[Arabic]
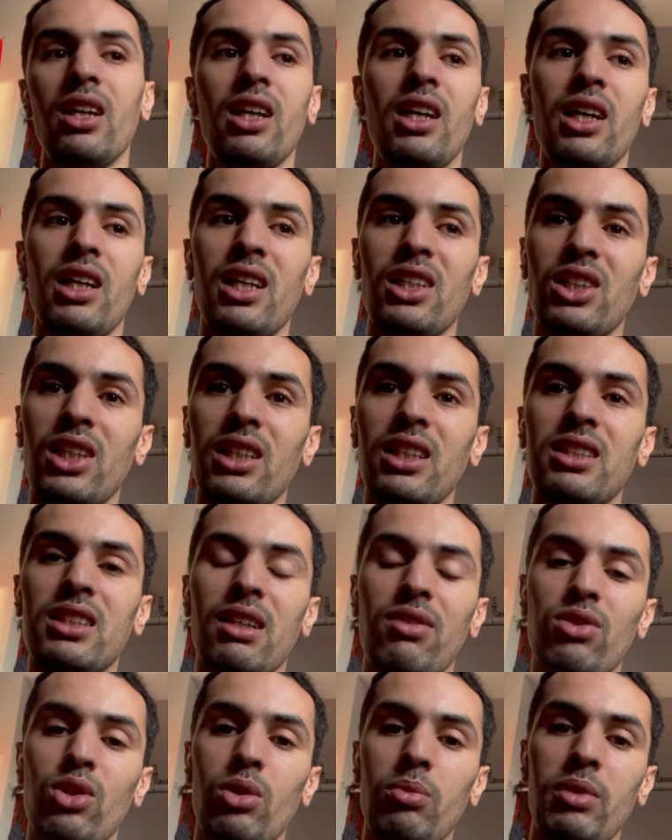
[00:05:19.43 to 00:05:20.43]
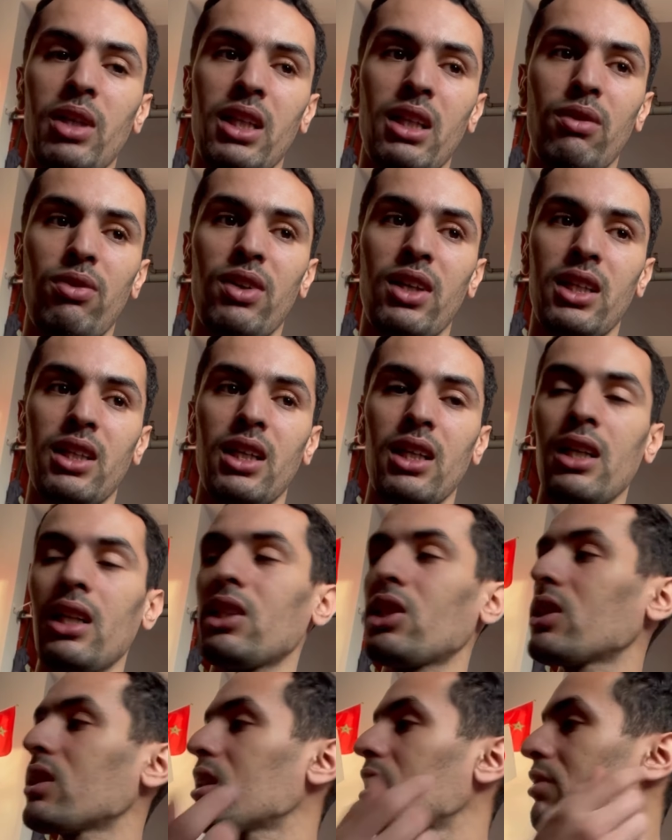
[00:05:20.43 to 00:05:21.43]
لاش غادي تصيفطهم يعني في هذا
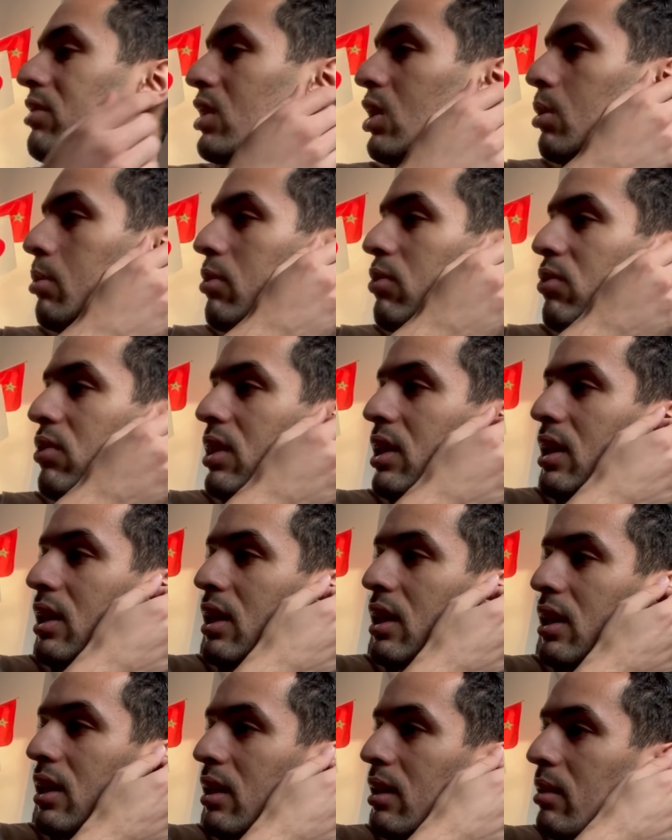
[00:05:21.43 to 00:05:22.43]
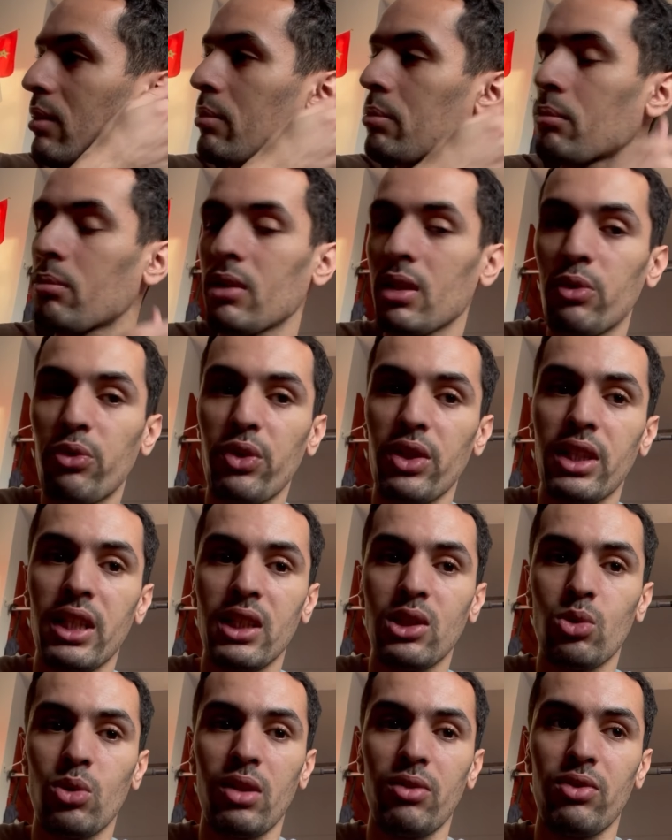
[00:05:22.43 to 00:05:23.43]
لاش تصيفطهم في
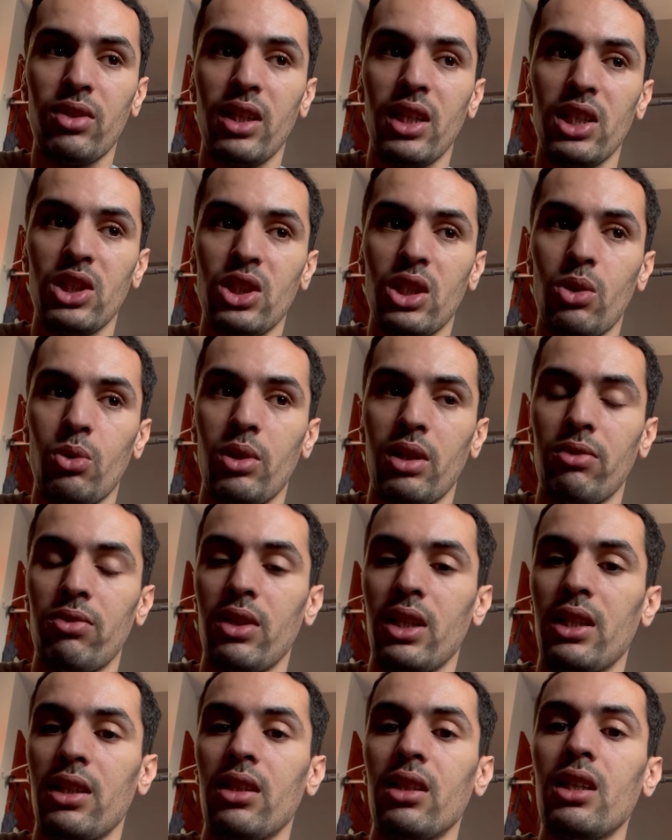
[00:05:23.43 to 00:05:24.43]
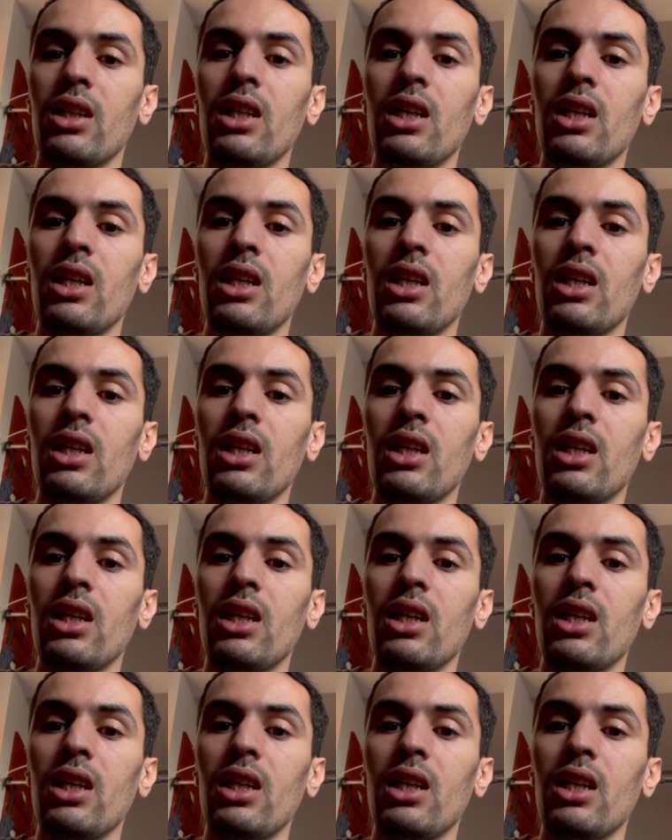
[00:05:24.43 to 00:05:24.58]
فيديكس ولا في تي اش ال ولا في هذا